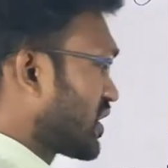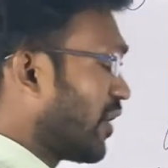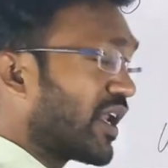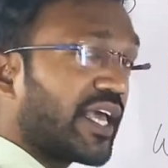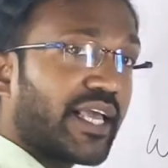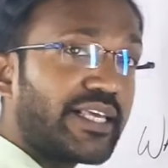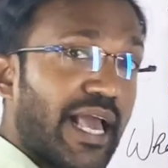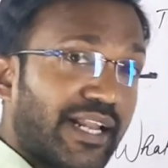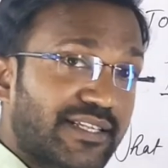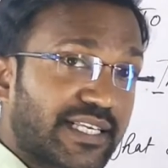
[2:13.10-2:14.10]
তাহলে এই
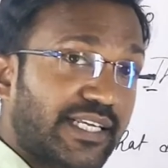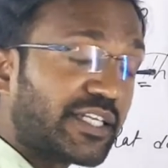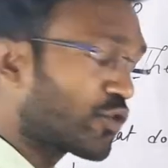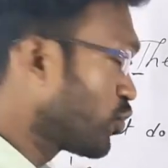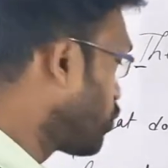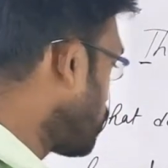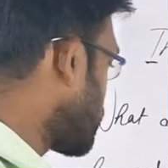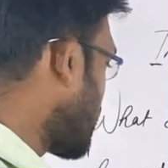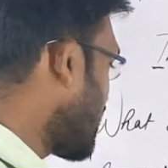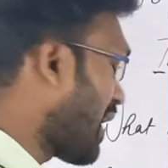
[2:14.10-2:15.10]
অ্যান্সারের
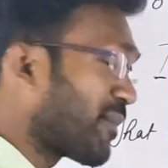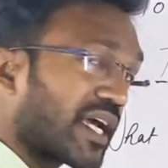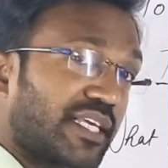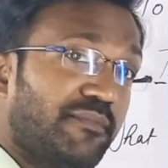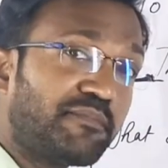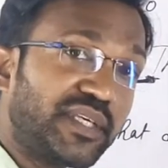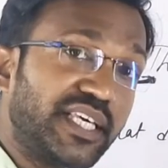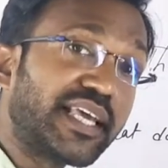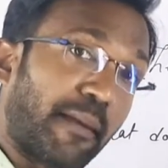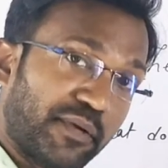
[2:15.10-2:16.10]
শুরুতে আমরা কি বি
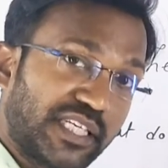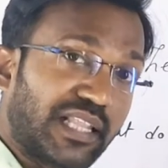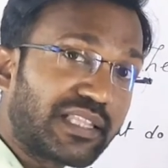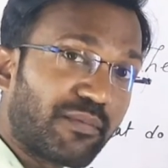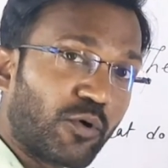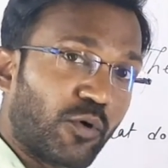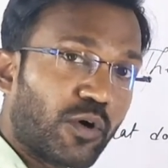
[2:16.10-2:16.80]
ক্যাপিটাল দেব